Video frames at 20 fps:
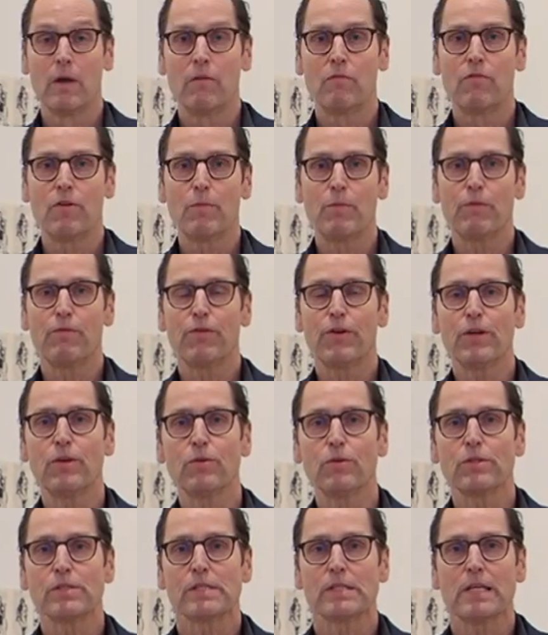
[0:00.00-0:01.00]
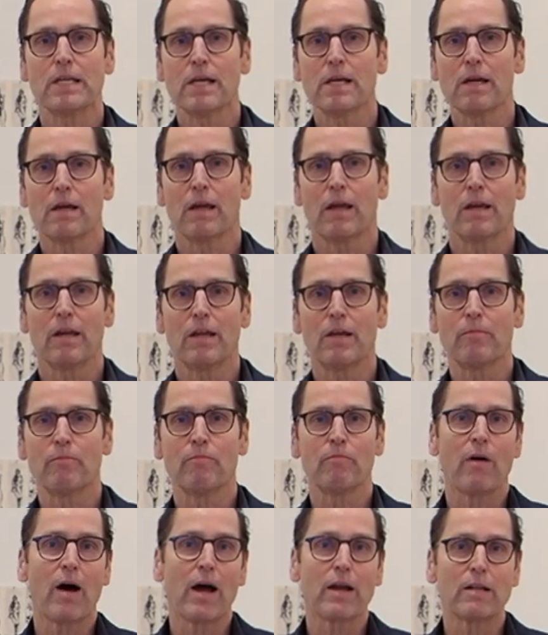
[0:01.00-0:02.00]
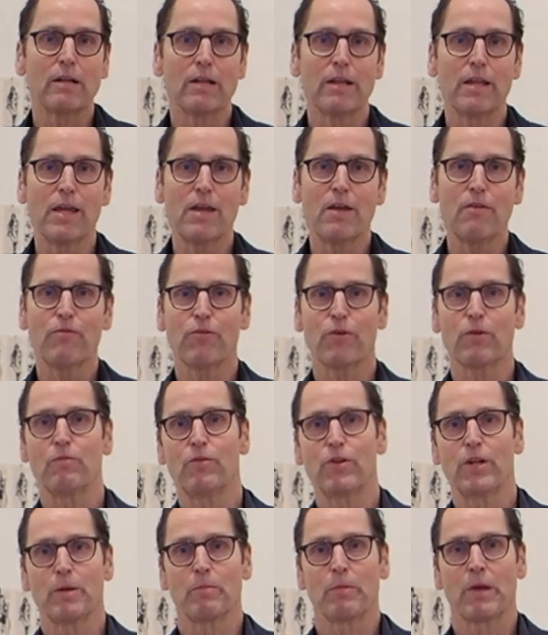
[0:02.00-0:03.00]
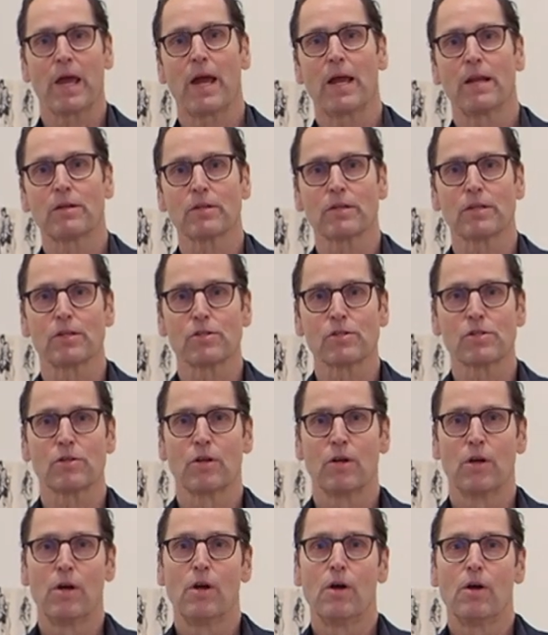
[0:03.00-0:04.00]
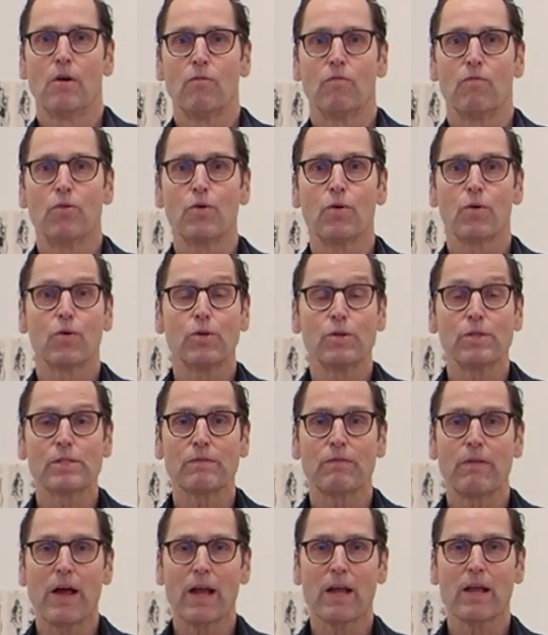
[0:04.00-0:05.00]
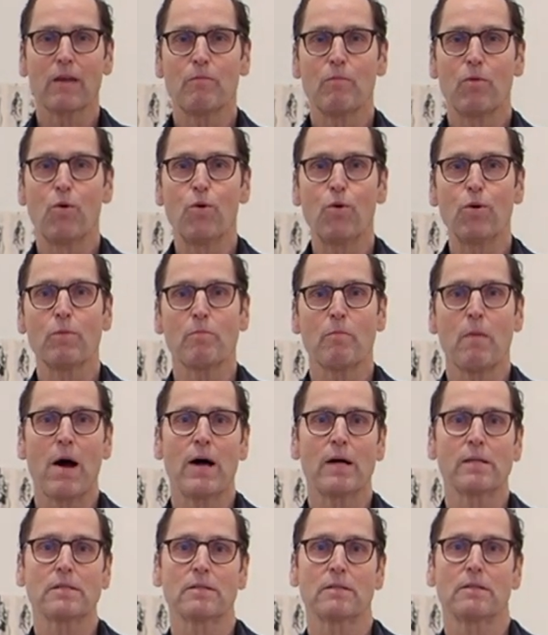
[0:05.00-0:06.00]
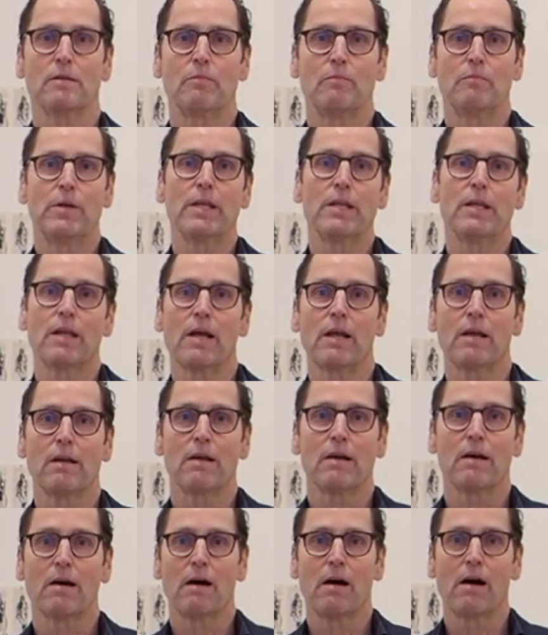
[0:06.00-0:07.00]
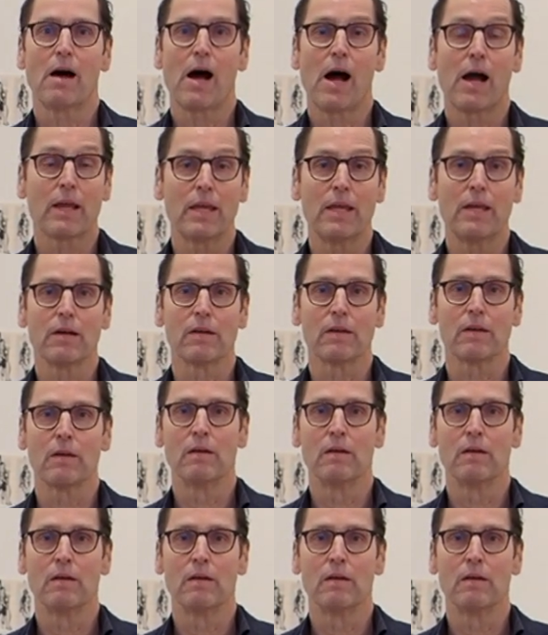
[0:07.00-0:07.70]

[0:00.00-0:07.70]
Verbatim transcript: Wir befinden uns hier in dem Atelier von William Kentridge, wo Kunstwerke im hohen Maße miteinander agieren.